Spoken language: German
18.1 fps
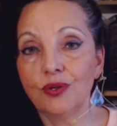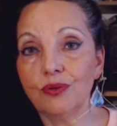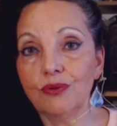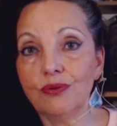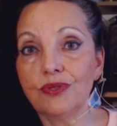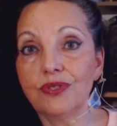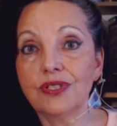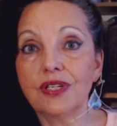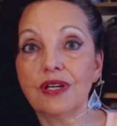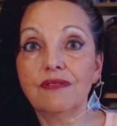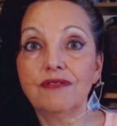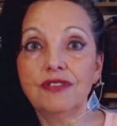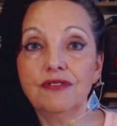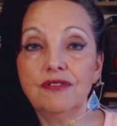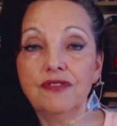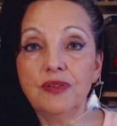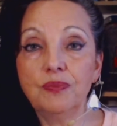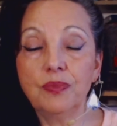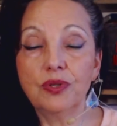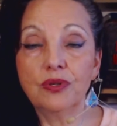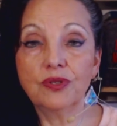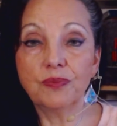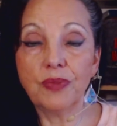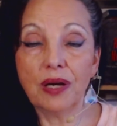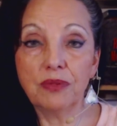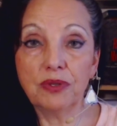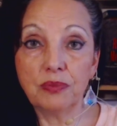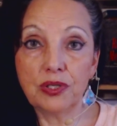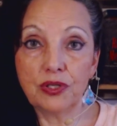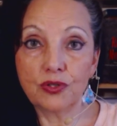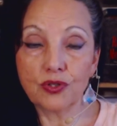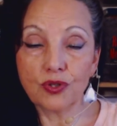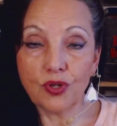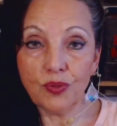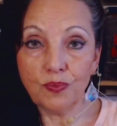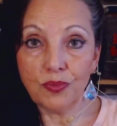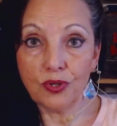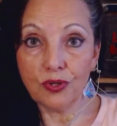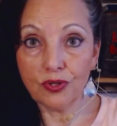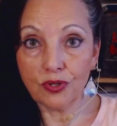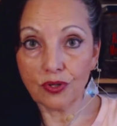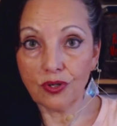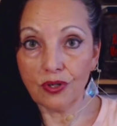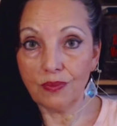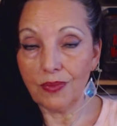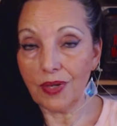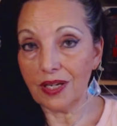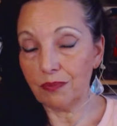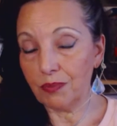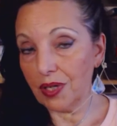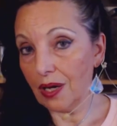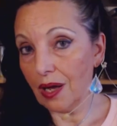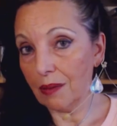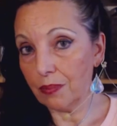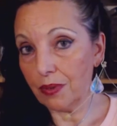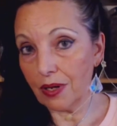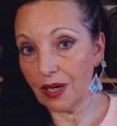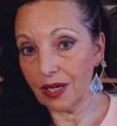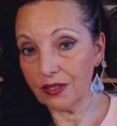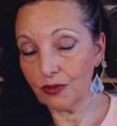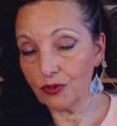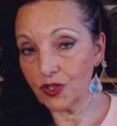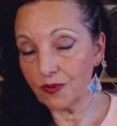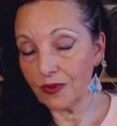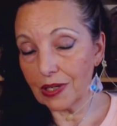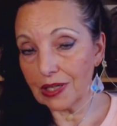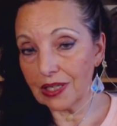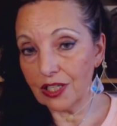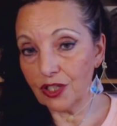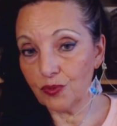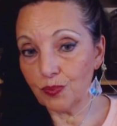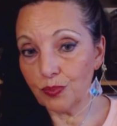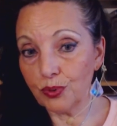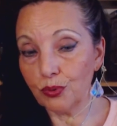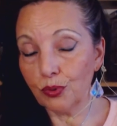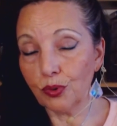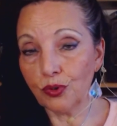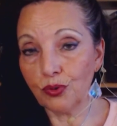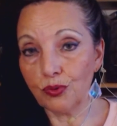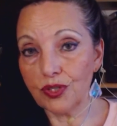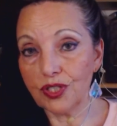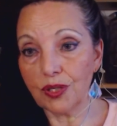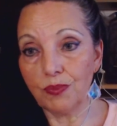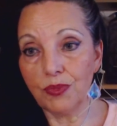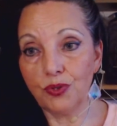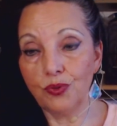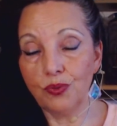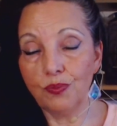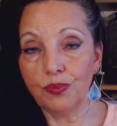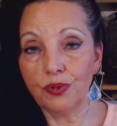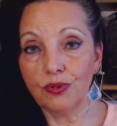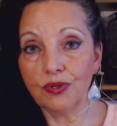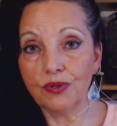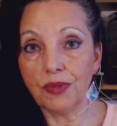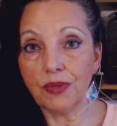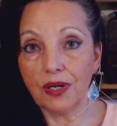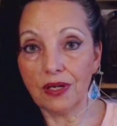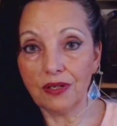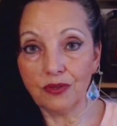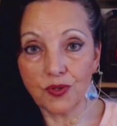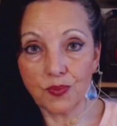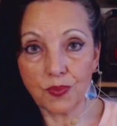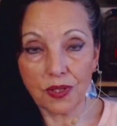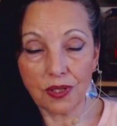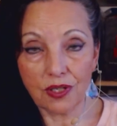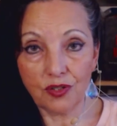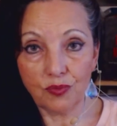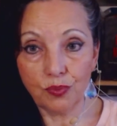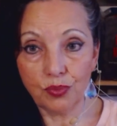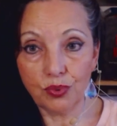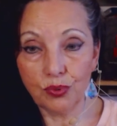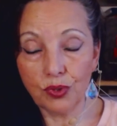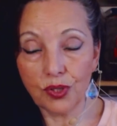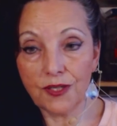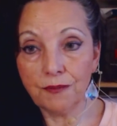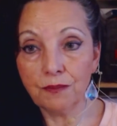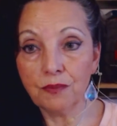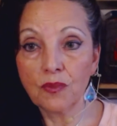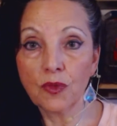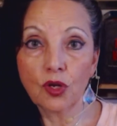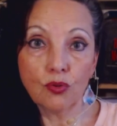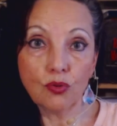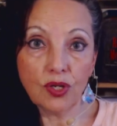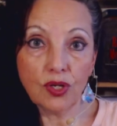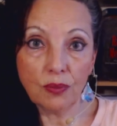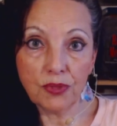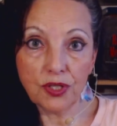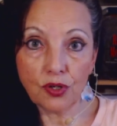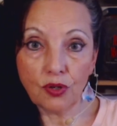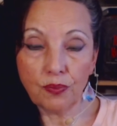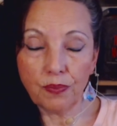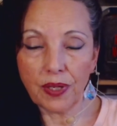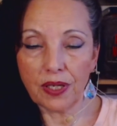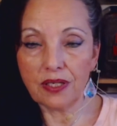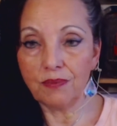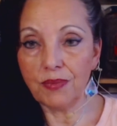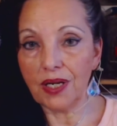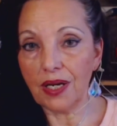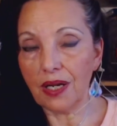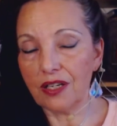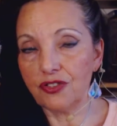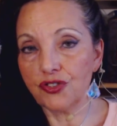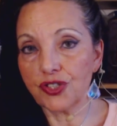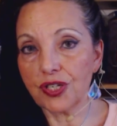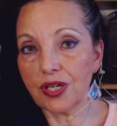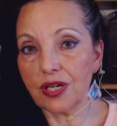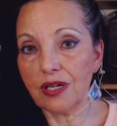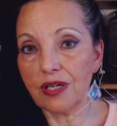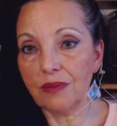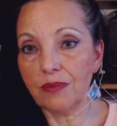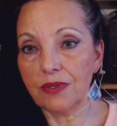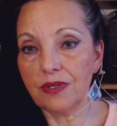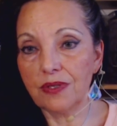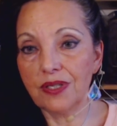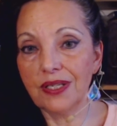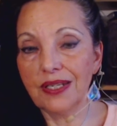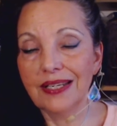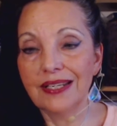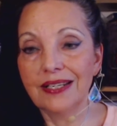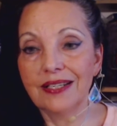unter www.babel-roll.com ein Beratungspaket buchen, unter Menüpunkt Beratungspaket buchen oder mich auch per E-Mail anschreiben.